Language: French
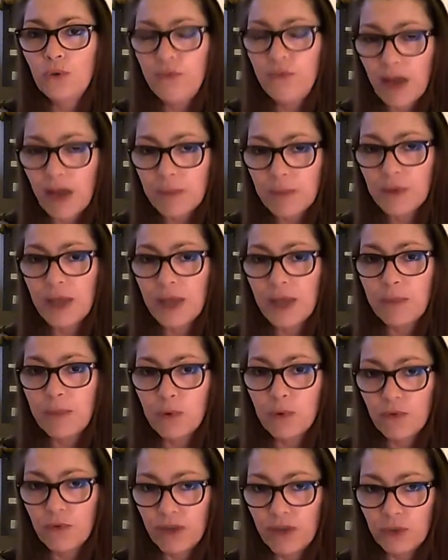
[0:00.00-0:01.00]
fragment d'âme
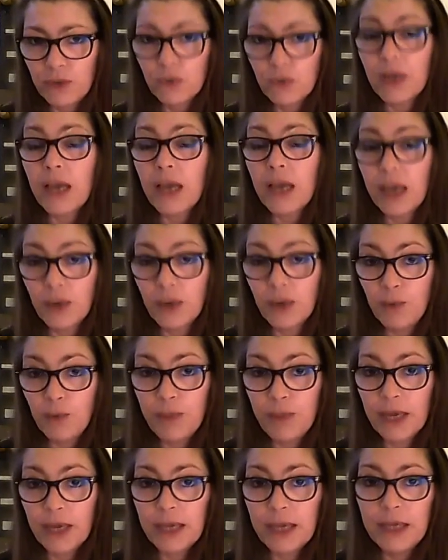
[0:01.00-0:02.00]
qu'on va donc
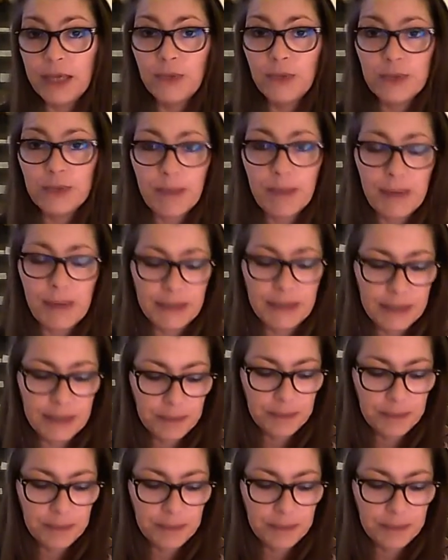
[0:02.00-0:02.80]
récupérer qui nous appartient.